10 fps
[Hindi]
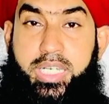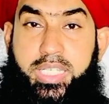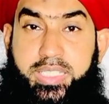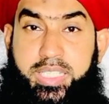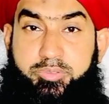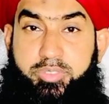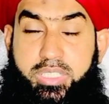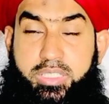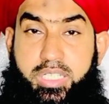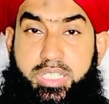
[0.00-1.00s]
इसकी
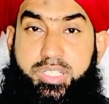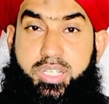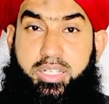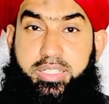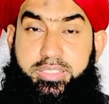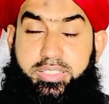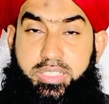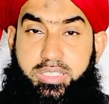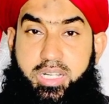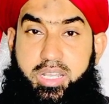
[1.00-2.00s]
वजह से 40
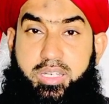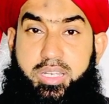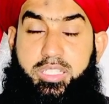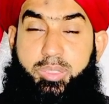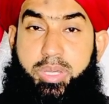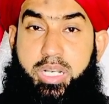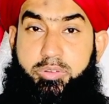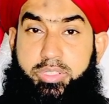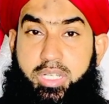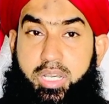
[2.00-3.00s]
दिन तक अल्लाह तबारक
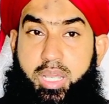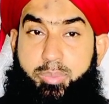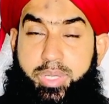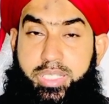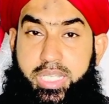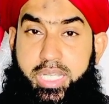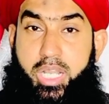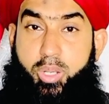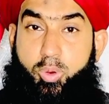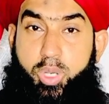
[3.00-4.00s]
व बंदे
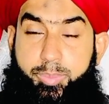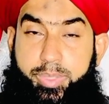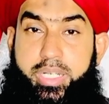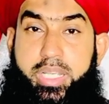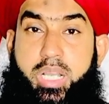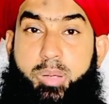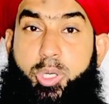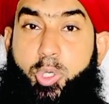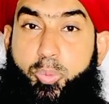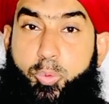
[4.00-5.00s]
का कोई भी नेक
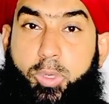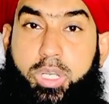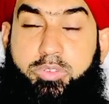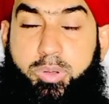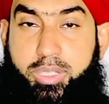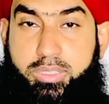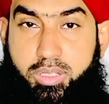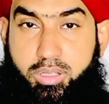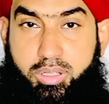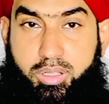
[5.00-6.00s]
अमल कबूल नहीं फरमाता